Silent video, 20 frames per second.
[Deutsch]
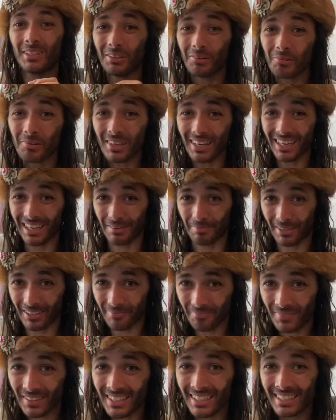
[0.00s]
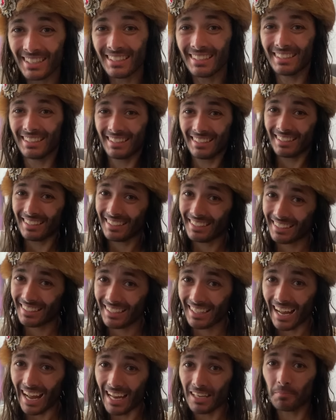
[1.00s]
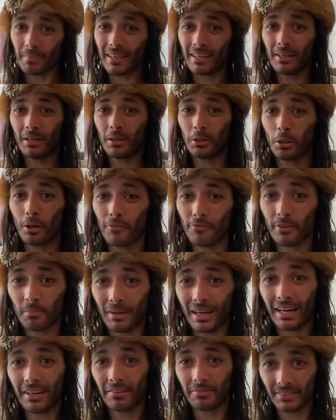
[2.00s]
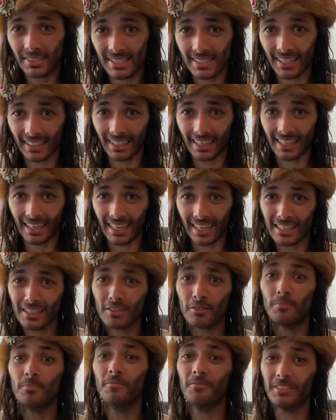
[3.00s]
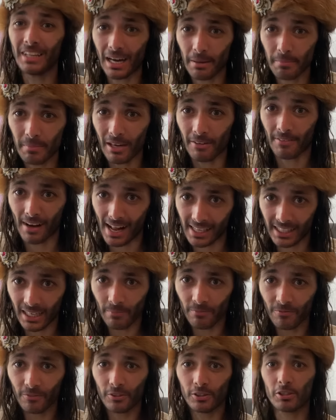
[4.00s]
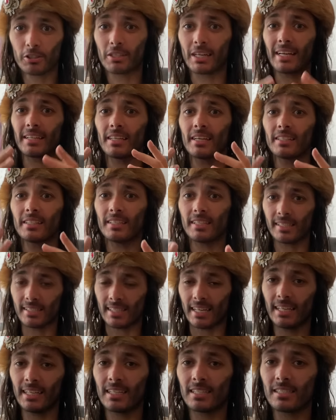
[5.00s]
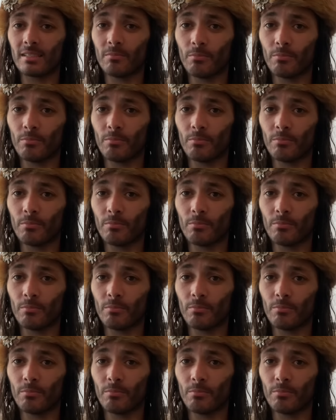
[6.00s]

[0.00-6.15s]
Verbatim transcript: Nun aber hat man offenbar, wie gesagt, erkannt, hm, wir haben ja Wahlkampf und es kann ja nicht sein, dass die